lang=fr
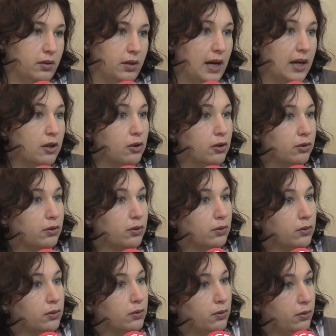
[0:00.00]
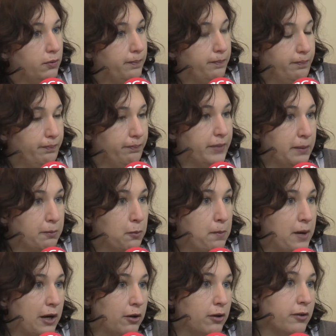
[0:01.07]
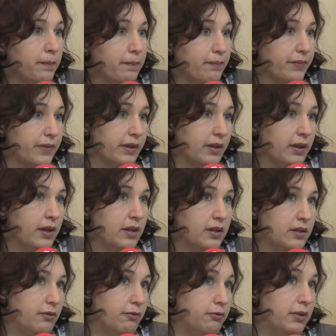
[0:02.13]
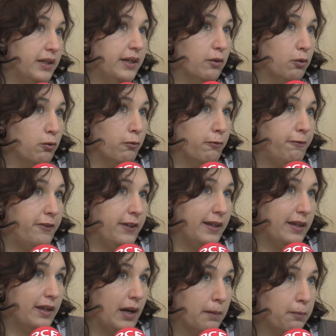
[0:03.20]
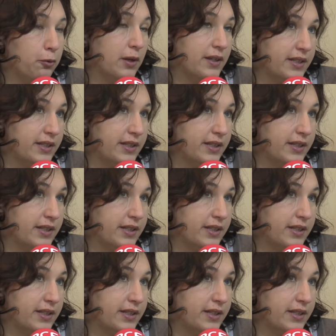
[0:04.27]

alors que mes beaux-parents si vous voulez, on fait un peu un